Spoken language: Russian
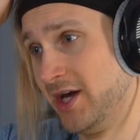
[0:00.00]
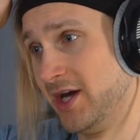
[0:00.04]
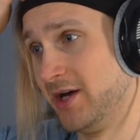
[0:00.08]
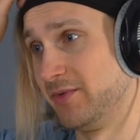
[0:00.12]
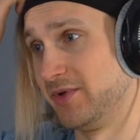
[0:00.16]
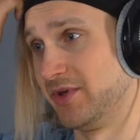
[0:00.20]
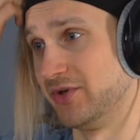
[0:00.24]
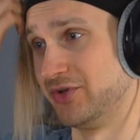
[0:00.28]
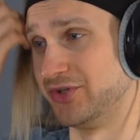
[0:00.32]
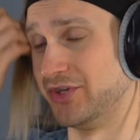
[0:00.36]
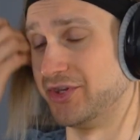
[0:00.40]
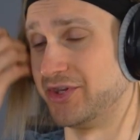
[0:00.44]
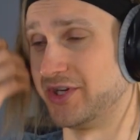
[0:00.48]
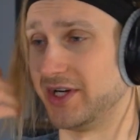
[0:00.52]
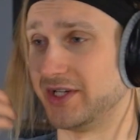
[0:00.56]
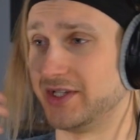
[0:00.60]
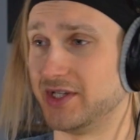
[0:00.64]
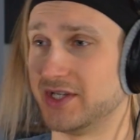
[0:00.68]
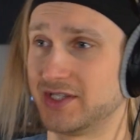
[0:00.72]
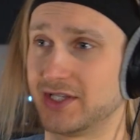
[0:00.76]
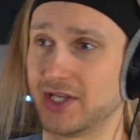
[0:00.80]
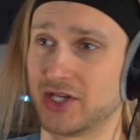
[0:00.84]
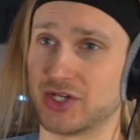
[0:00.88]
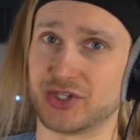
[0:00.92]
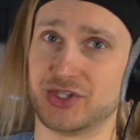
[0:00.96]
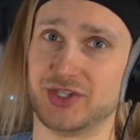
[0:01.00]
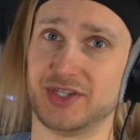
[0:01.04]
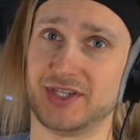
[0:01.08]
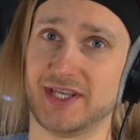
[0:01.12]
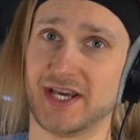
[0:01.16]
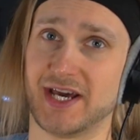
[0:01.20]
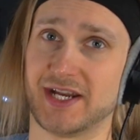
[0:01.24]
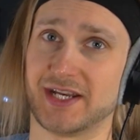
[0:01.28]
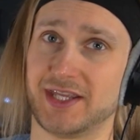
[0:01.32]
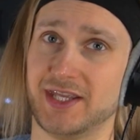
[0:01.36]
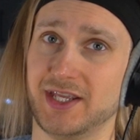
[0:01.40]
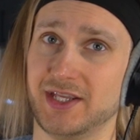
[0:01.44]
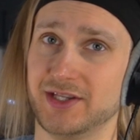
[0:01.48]
потому что трек достаточно
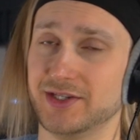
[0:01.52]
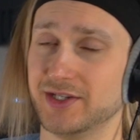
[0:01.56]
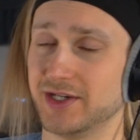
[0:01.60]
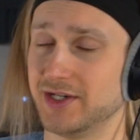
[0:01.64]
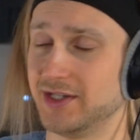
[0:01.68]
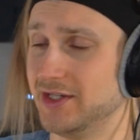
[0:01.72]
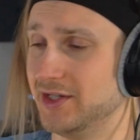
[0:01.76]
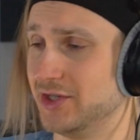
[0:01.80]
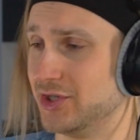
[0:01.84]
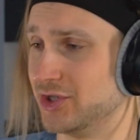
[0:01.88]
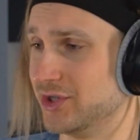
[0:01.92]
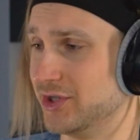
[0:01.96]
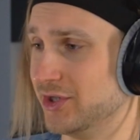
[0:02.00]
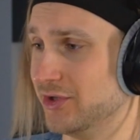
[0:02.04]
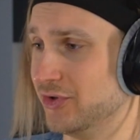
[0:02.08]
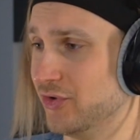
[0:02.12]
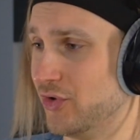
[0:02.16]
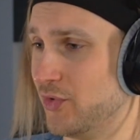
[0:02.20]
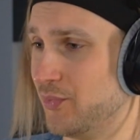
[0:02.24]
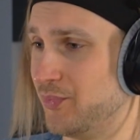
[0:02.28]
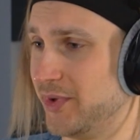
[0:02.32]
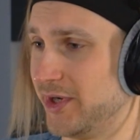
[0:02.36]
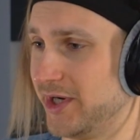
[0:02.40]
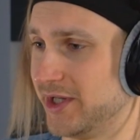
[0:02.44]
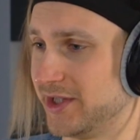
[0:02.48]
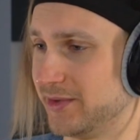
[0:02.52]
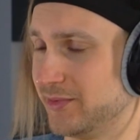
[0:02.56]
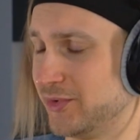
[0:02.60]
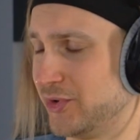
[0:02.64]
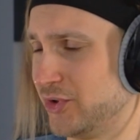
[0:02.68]
яркий, энергичный, но при этом,